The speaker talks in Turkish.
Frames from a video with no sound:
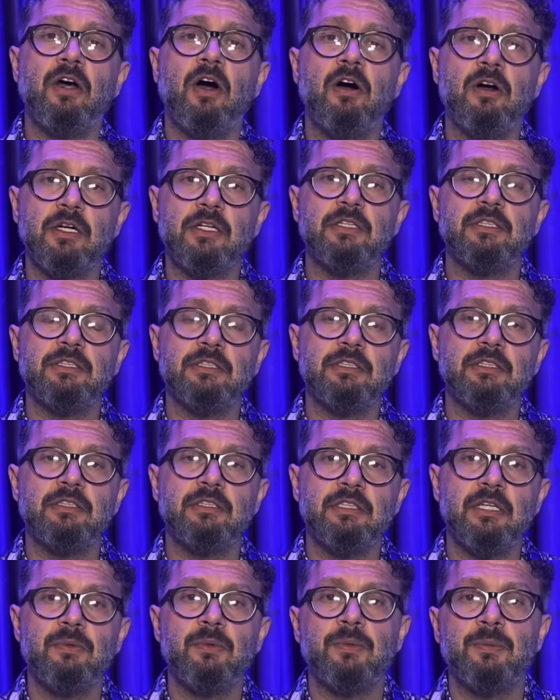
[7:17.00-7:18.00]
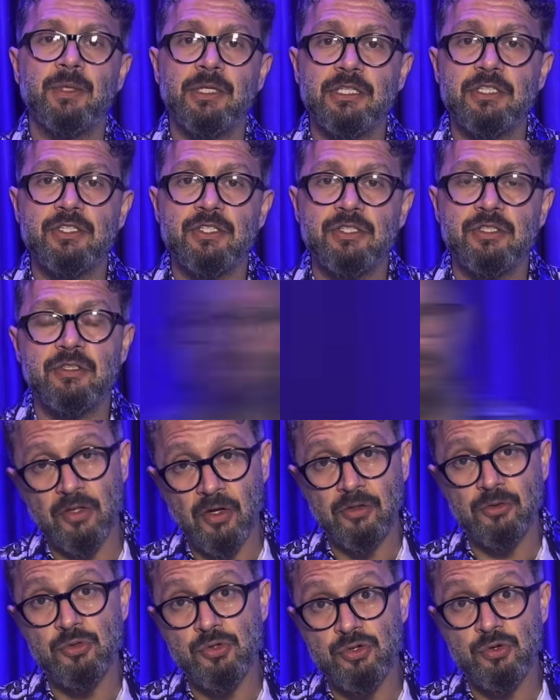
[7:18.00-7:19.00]
hakkını yememek için
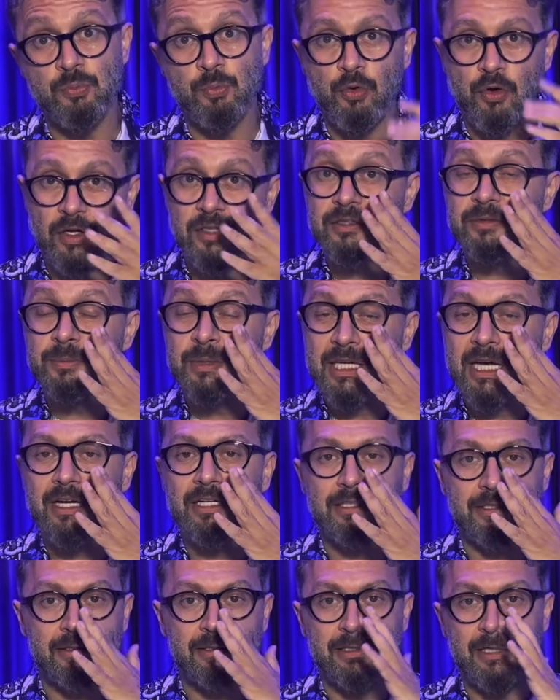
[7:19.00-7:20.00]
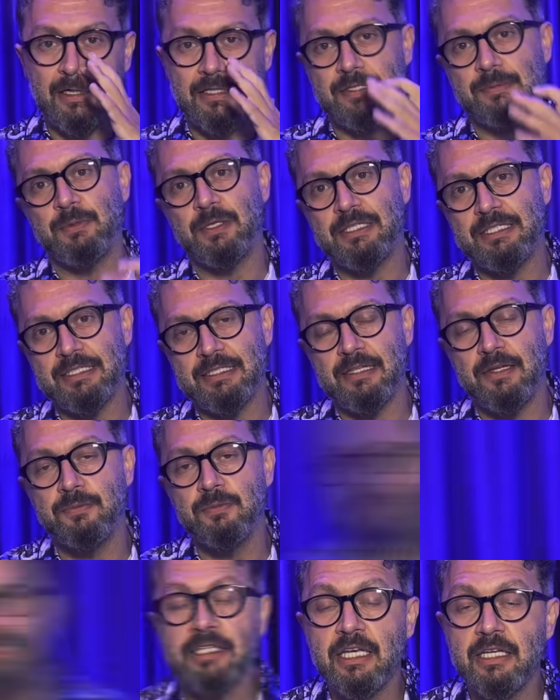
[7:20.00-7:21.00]
daha düşük puanlı bir yer yazmak
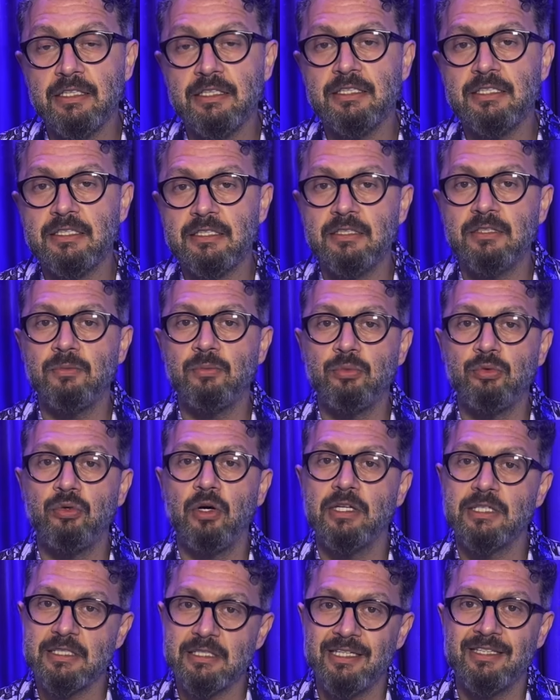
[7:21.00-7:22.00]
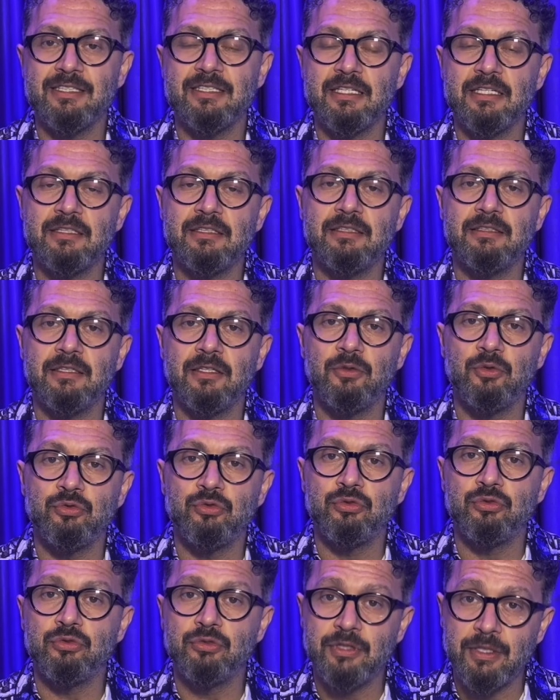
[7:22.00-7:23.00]
istemiş. Kendisini bu hassasiyetinden
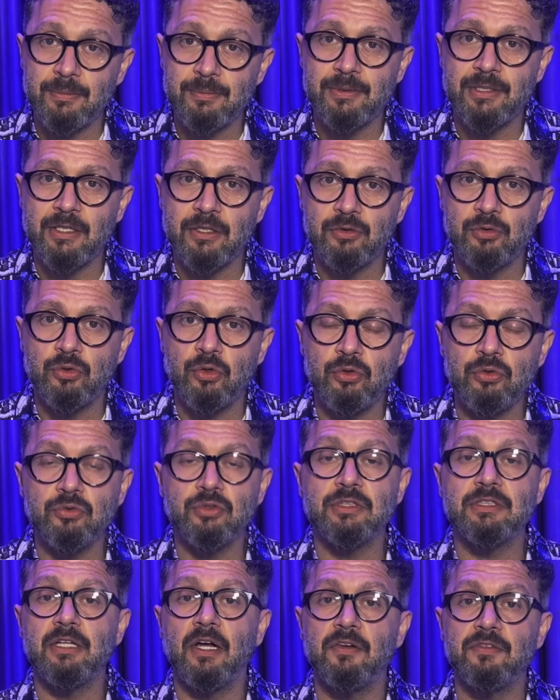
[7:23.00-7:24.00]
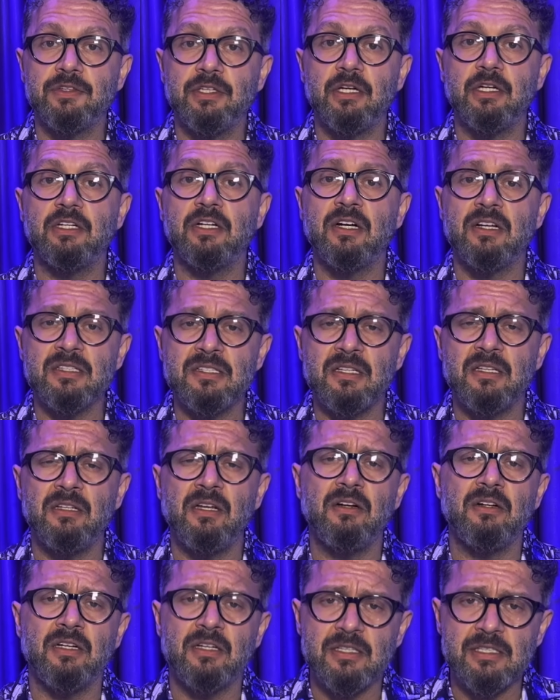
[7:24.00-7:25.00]
ötürü tebrik ediyor. Sınavda
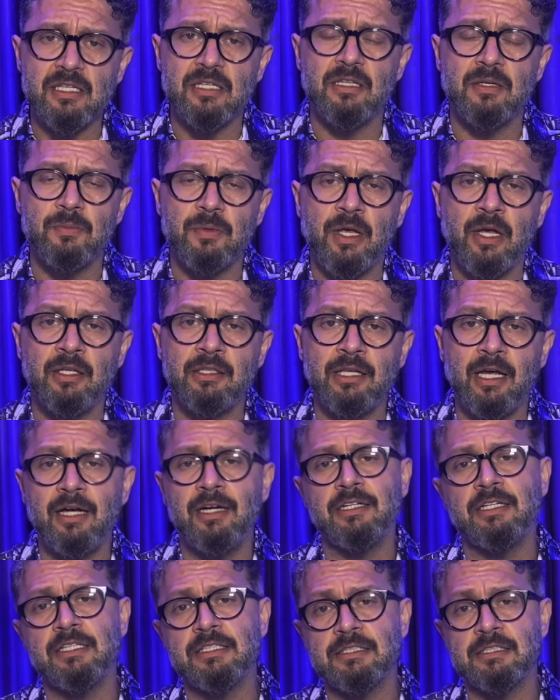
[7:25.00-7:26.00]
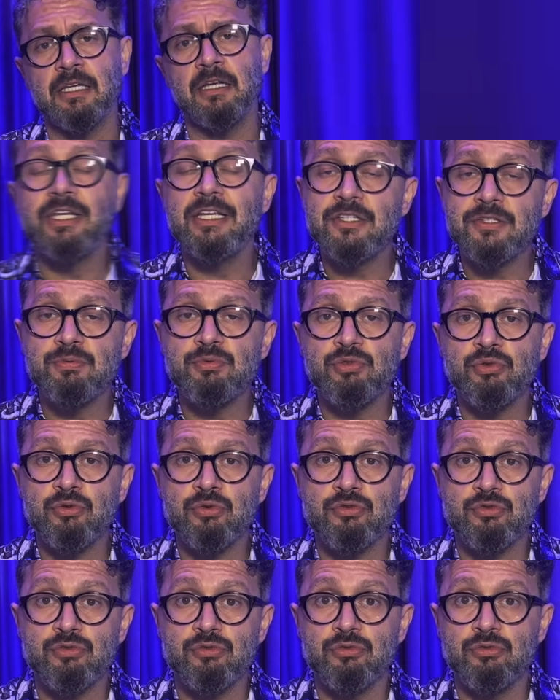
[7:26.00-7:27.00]
kazanan kazanamayan herkese geçmiş
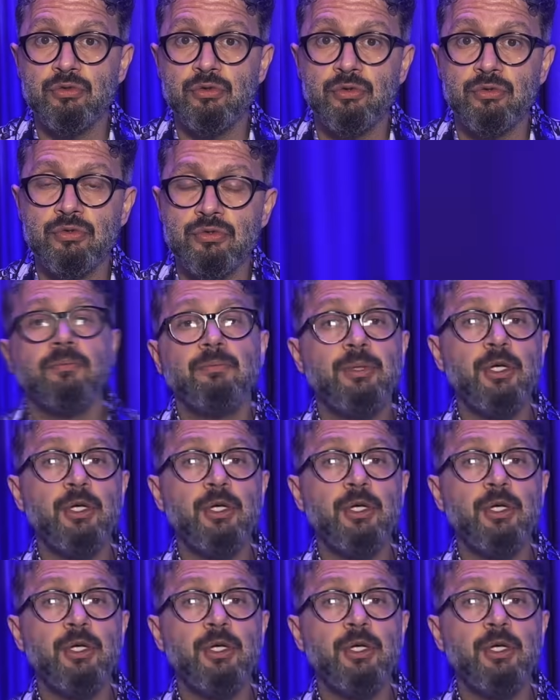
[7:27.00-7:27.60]
olsun diyoruz.